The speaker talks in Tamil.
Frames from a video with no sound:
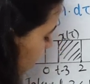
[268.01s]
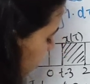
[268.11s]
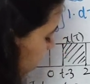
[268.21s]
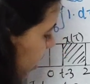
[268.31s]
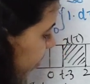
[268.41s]

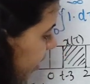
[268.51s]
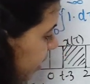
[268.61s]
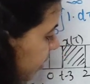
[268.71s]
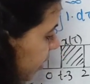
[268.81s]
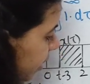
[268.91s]
அப்பர்
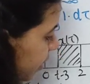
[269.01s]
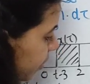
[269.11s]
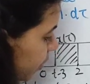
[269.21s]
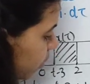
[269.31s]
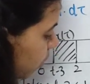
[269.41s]
லிமிட் என்னது
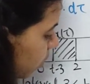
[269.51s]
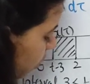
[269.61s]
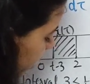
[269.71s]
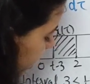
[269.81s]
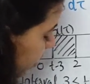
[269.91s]
டூ
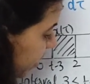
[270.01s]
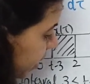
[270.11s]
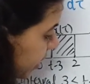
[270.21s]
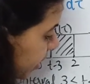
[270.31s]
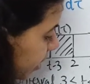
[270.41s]
லோயர்
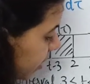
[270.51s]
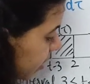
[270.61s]
லிமிட் என்னது